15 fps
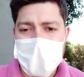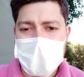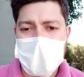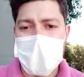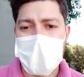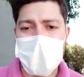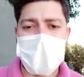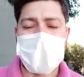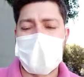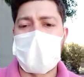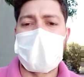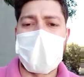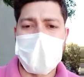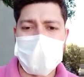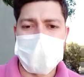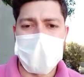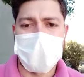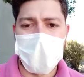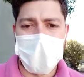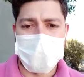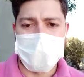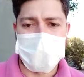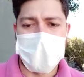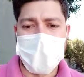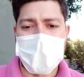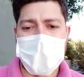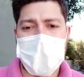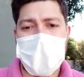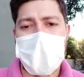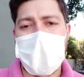da, do lar dos idosos.
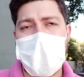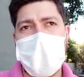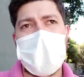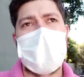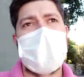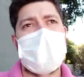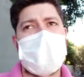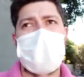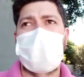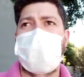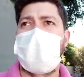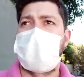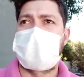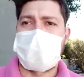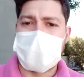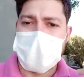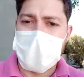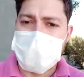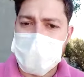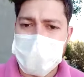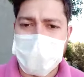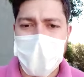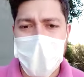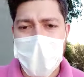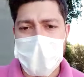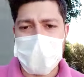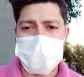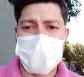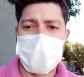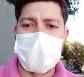E nesse intuito trouxemos
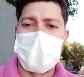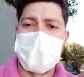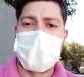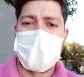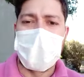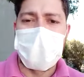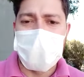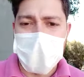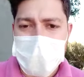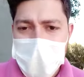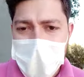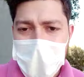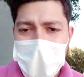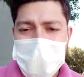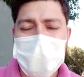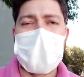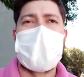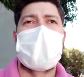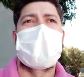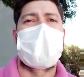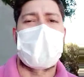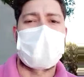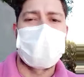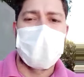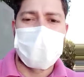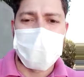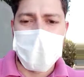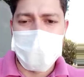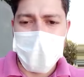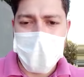médico, enfermeiro, técnico de
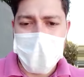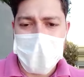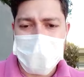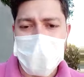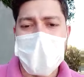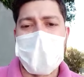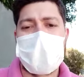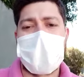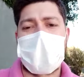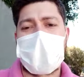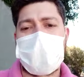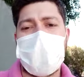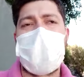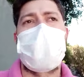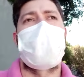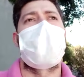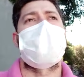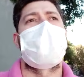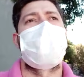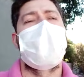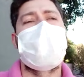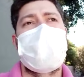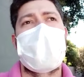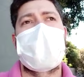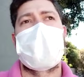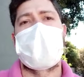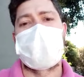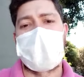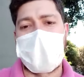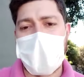enfermagem, para que a gente possa
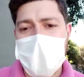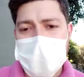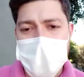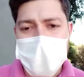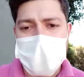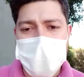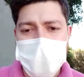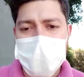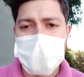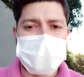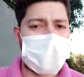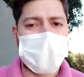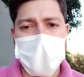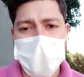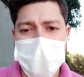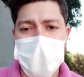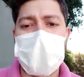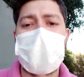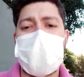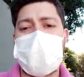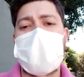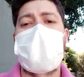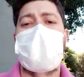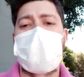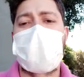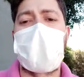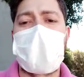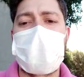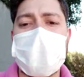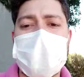verificando aqueles que estão com
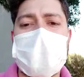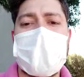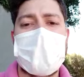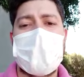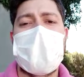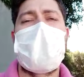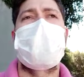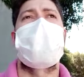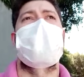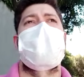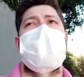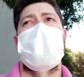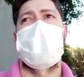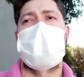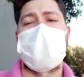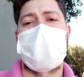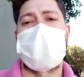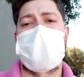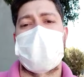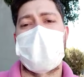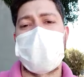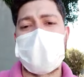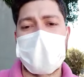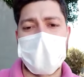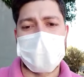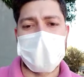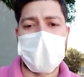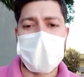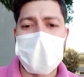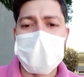sintomas e para que nós possamos
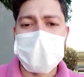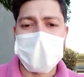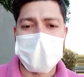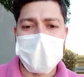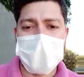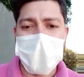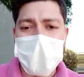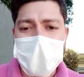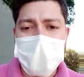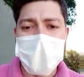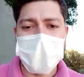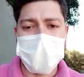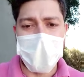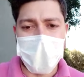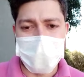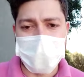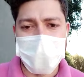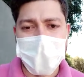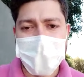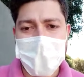entrar com um tratamento imediato,